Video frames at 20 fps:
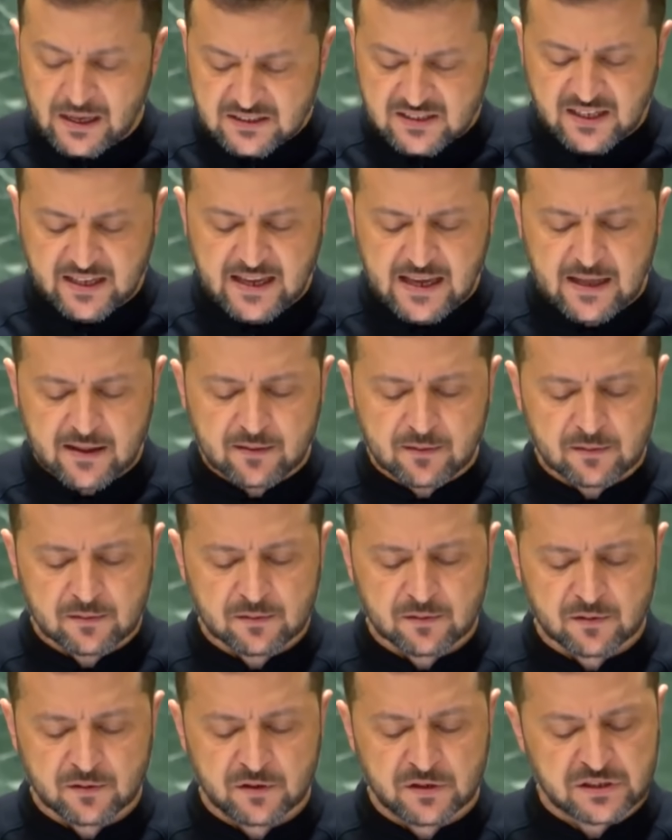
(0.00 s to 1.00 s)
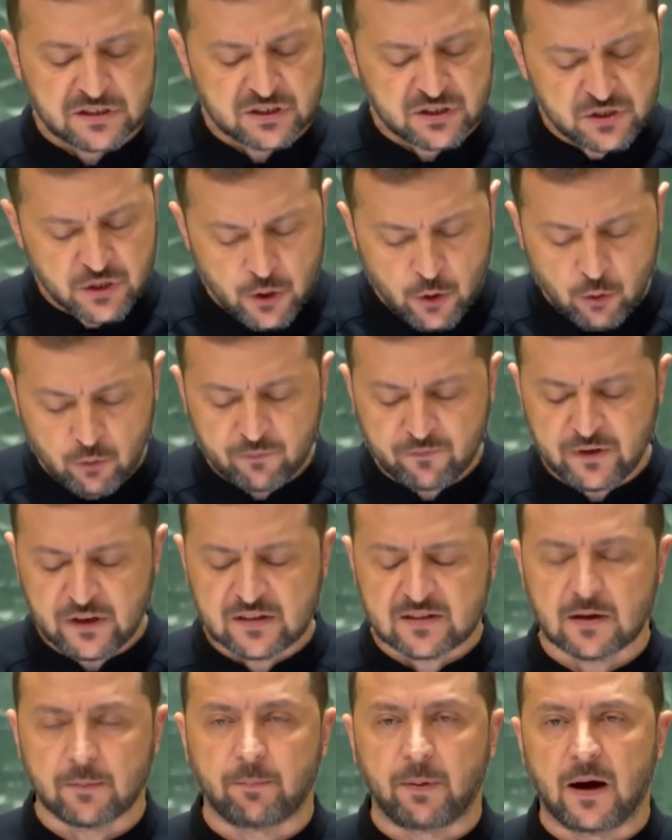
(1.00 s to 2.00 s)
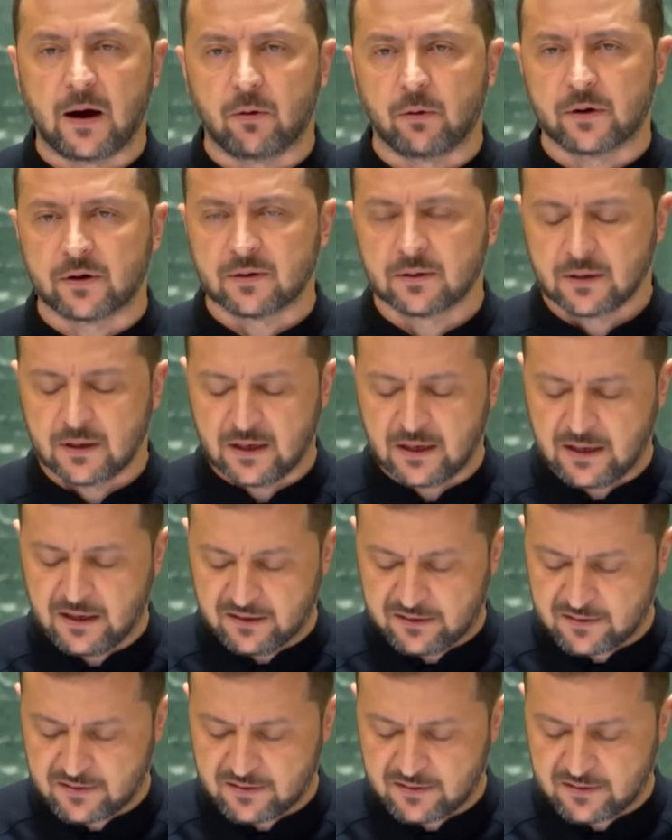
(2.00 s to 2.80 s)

Một lần nữa, không có quyền phủ quyết trong đó.